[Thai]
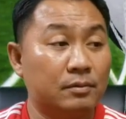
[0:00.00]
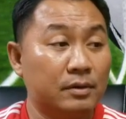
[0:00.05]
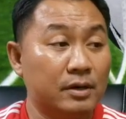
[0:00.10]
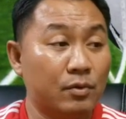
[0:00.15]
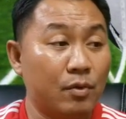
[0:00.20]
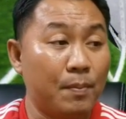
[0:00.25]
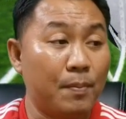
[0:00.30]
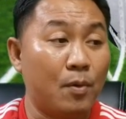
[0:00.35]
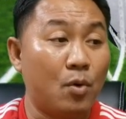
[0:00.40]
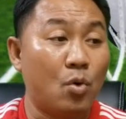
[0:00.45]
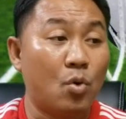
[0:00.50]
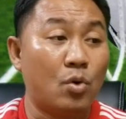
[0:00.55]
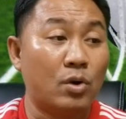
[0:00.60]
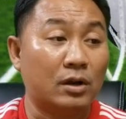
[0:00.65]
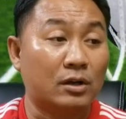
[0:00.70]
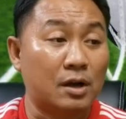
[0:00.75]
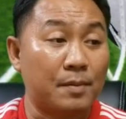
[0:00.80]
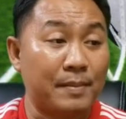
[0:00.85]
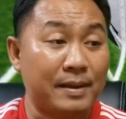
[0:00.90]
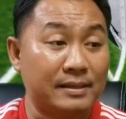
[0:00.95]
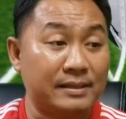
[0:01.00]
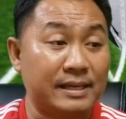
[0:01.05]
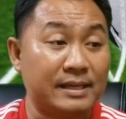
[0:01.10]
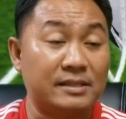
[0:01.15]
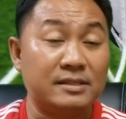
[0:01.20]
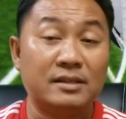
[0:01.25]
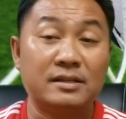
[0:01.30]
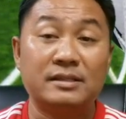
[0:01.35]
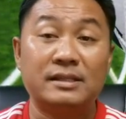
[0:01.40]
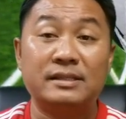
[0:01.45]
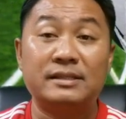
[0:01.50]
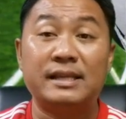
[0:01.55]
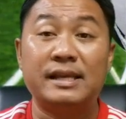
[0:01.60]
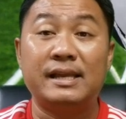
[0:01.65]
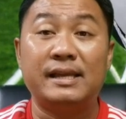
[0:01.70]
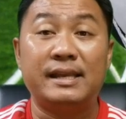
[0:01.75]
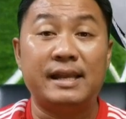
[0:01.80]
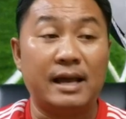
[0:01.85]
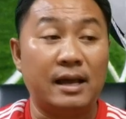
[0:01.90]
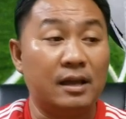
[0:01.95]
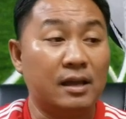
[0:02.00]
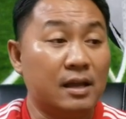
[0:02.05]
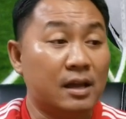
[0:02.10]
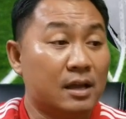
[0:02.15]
ลิเวอร์พูลแล้วก็แมนเชสเตอร์ซิตี้เนี่ย